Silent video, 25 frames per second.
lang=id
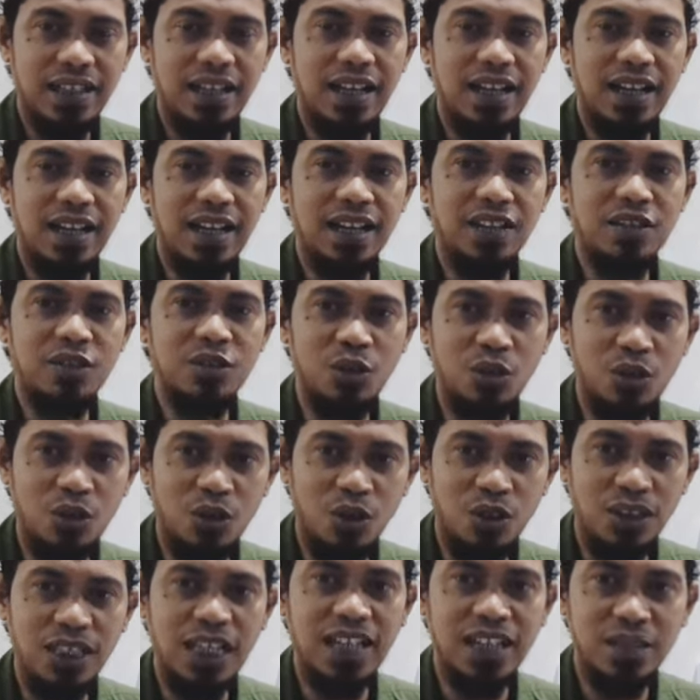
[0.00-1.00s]
akan
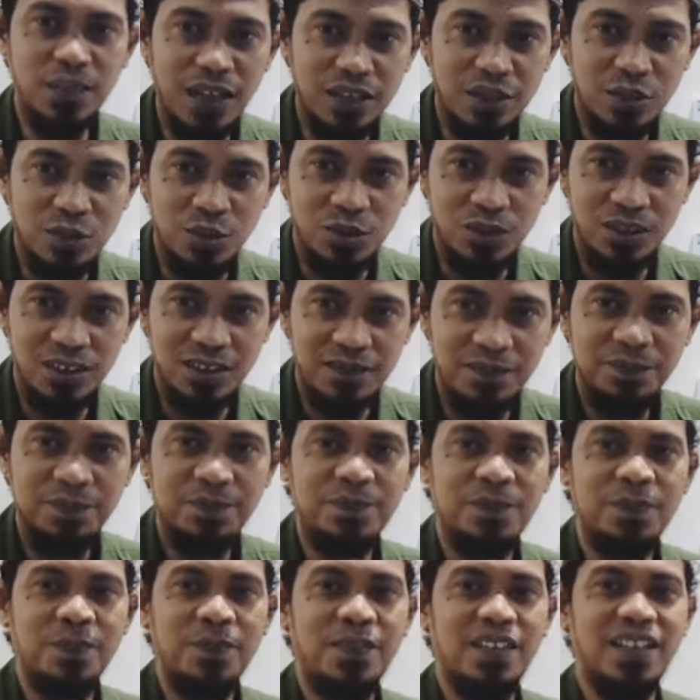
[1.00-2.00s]
tokoh yang dimaksud.
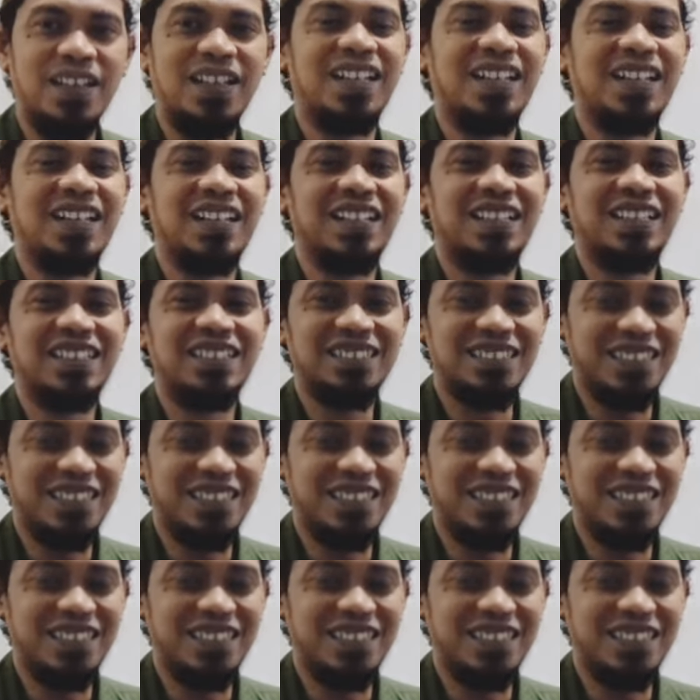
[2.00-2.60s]
Nah,